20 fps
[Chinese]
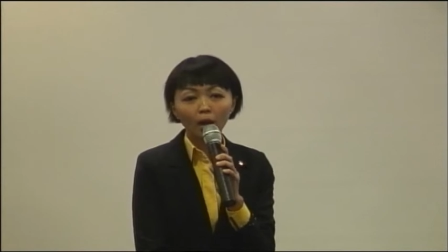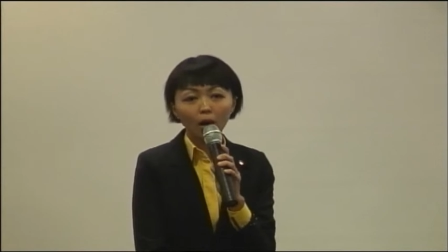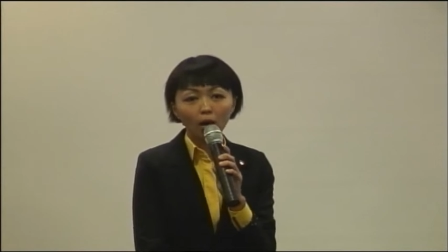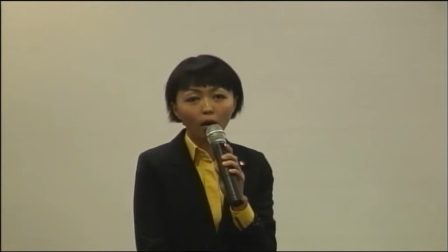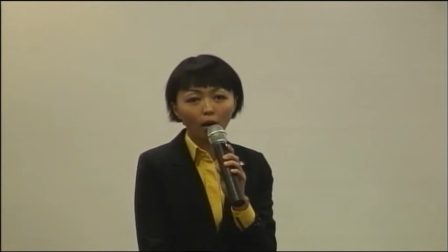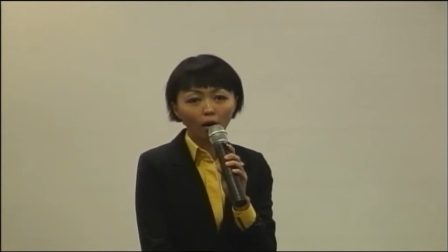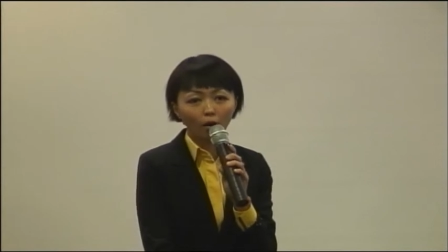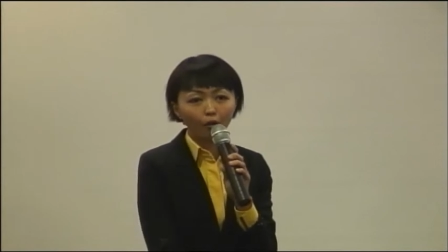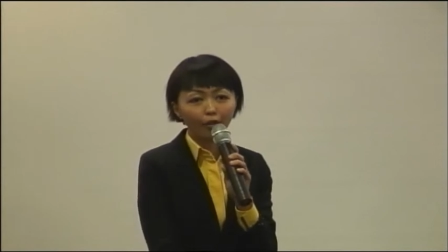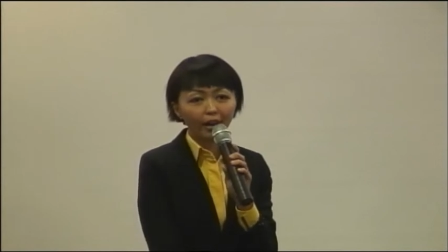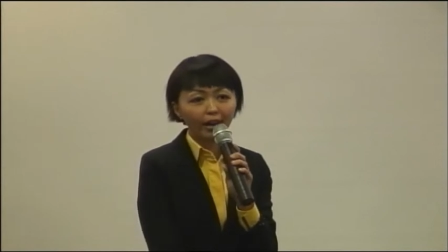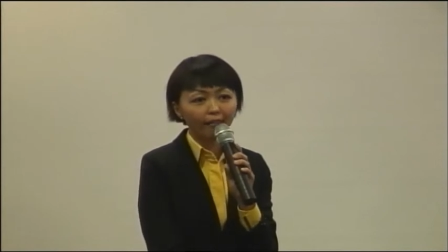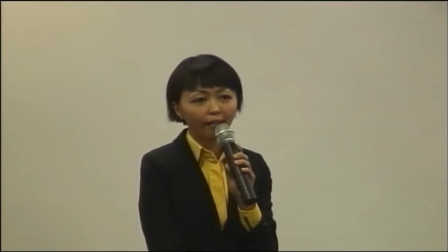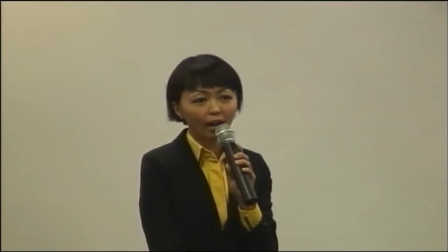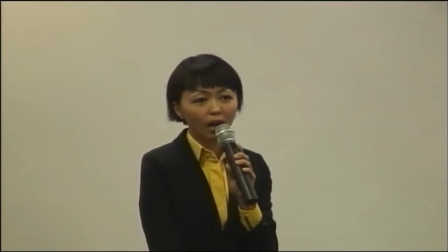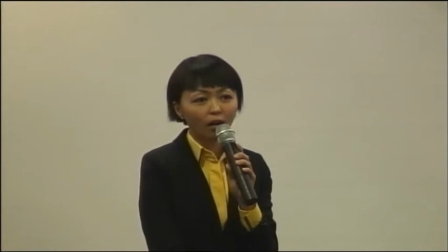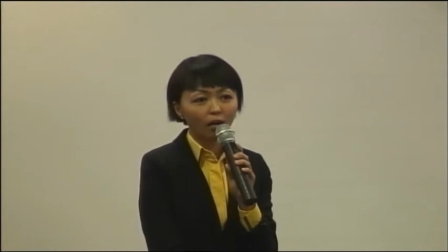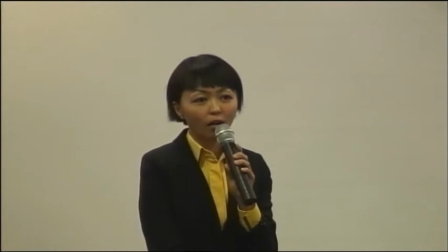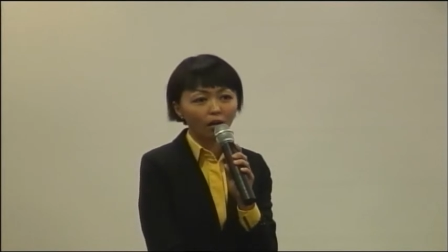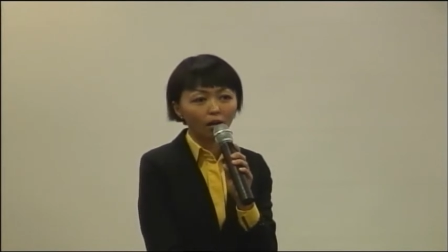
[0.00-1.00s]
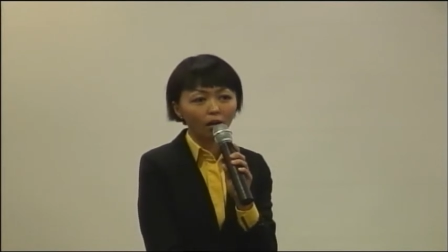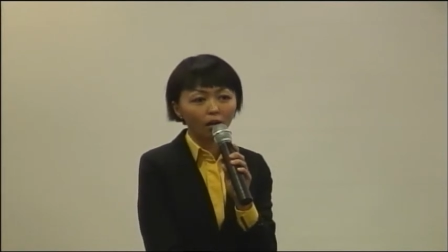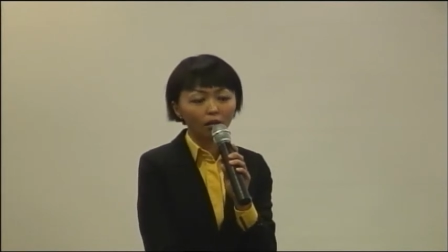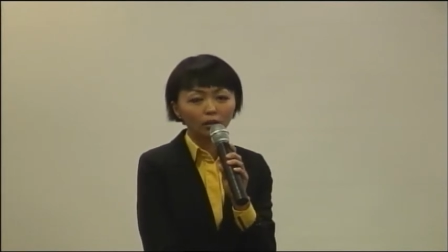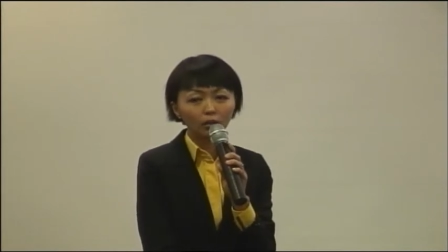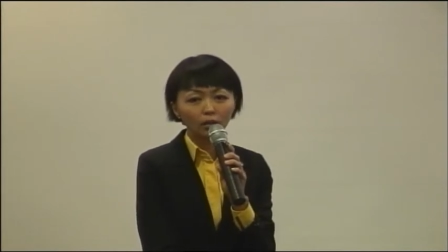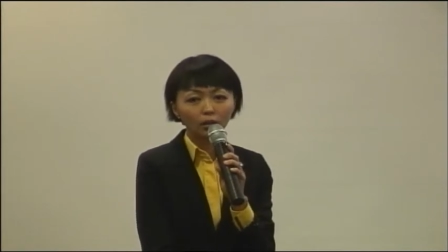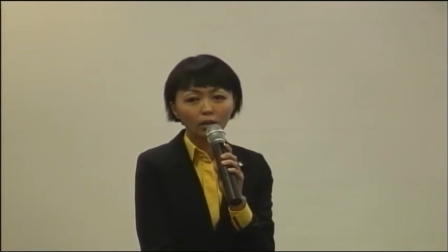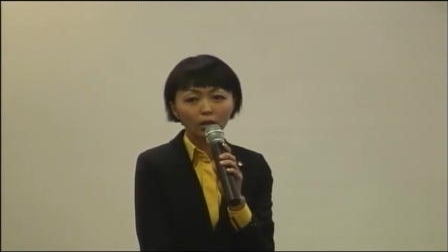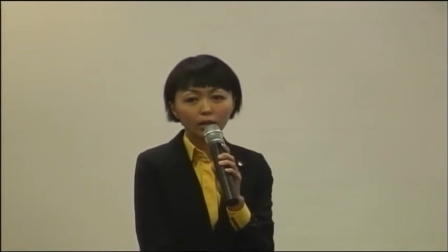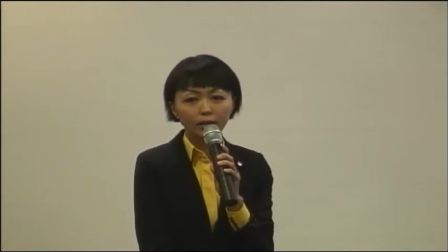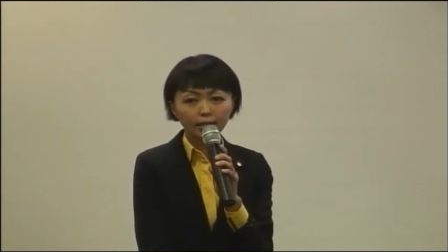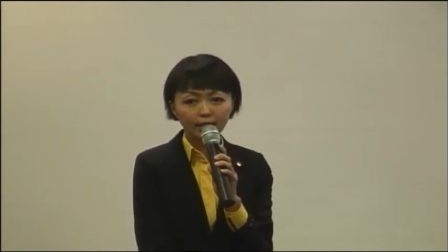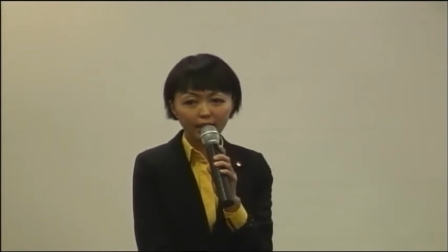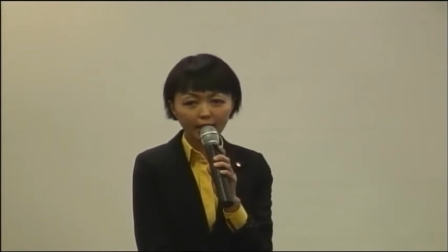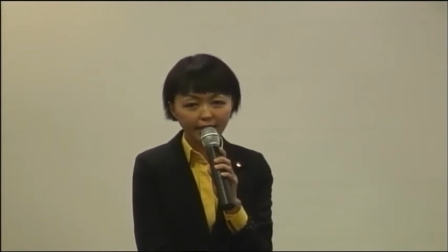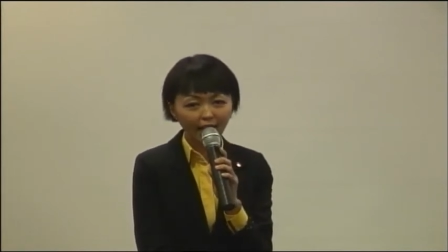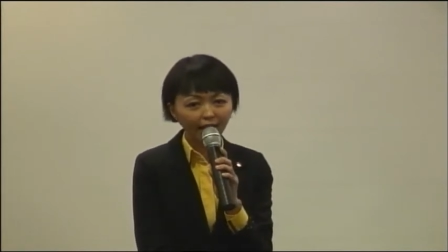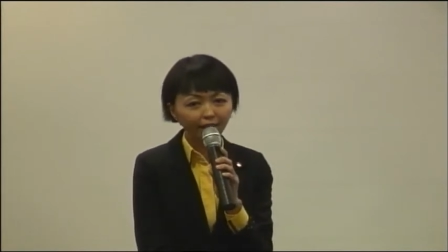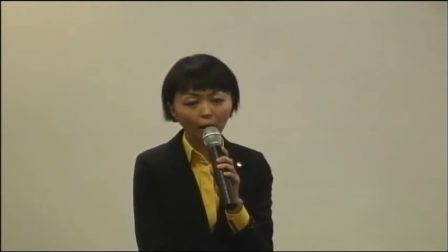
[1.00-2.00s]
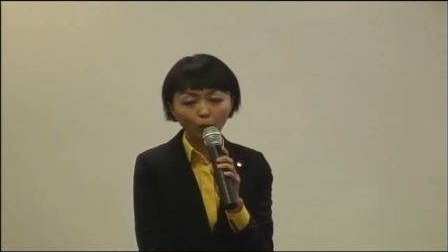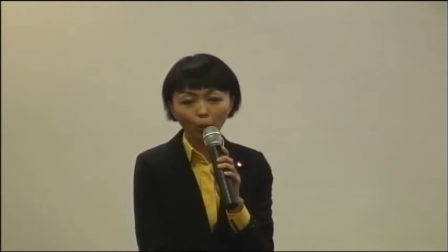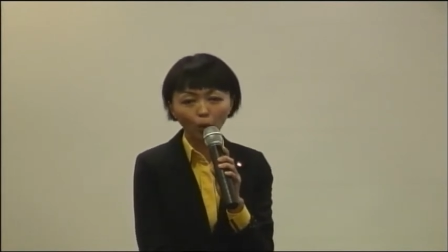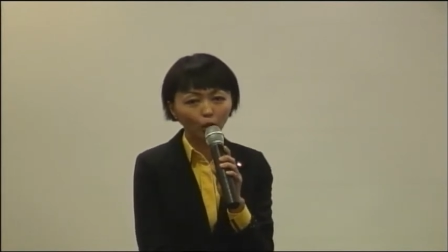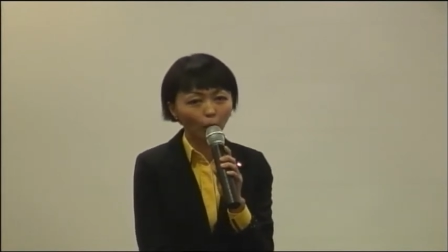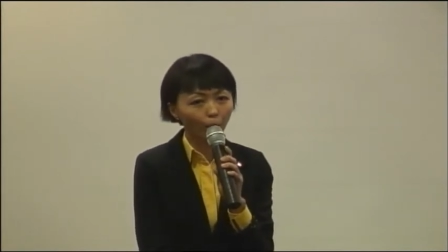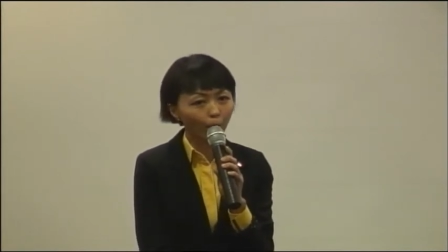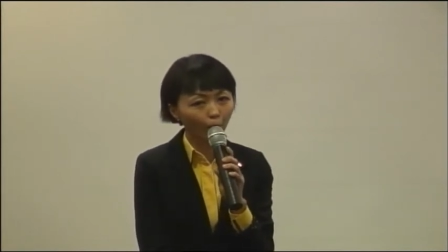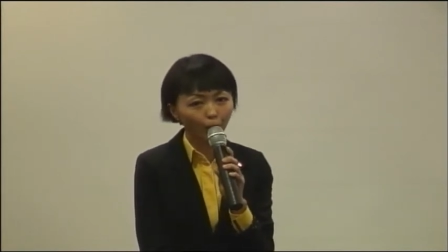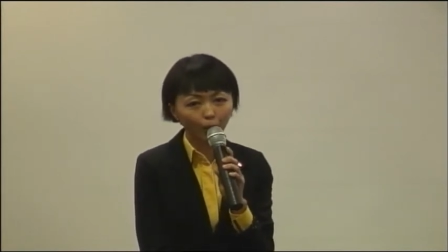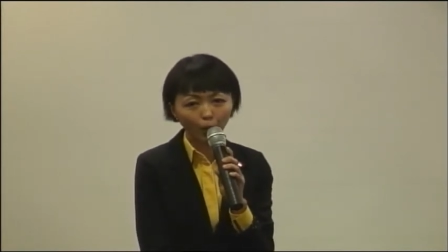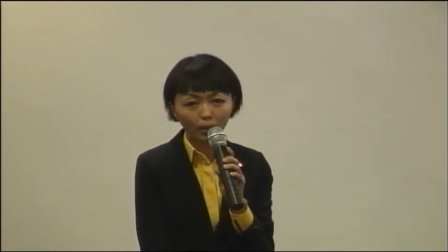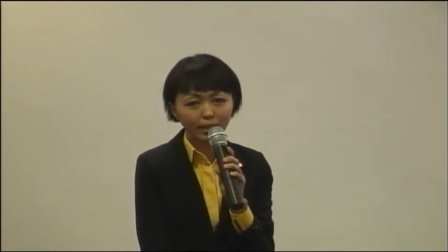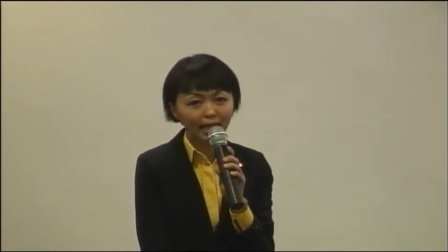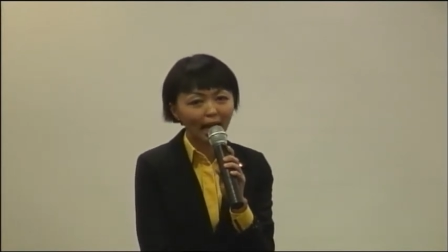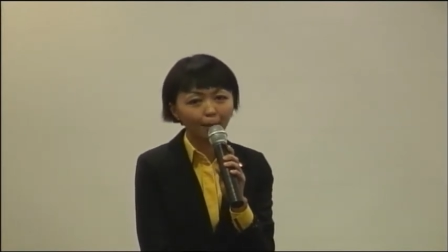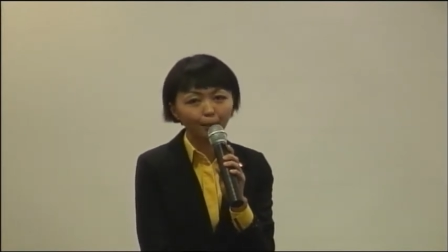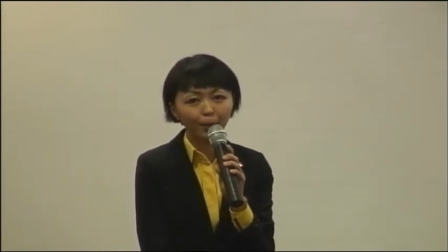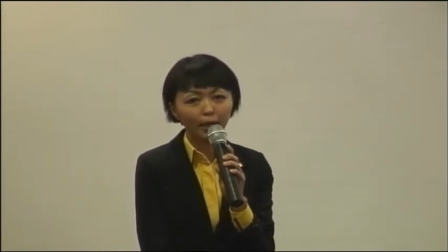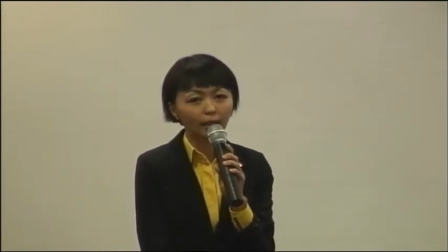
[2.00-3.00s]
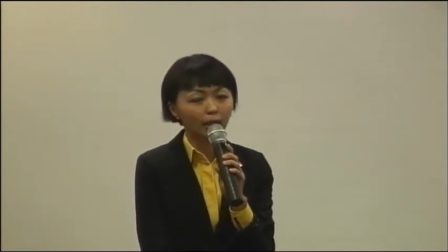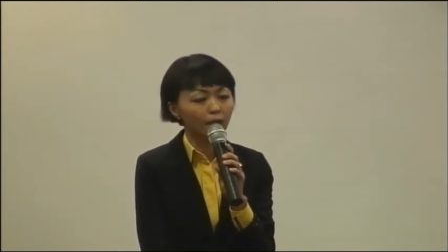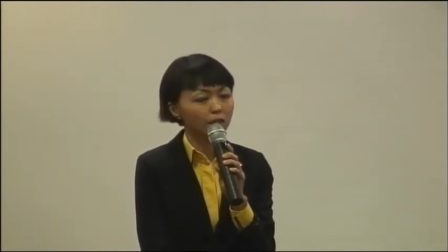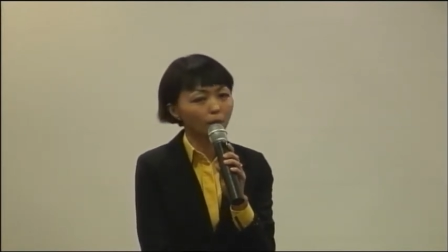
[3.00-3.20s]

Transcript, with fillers: 然后 Vera 哈，这三年我都没有用产品的，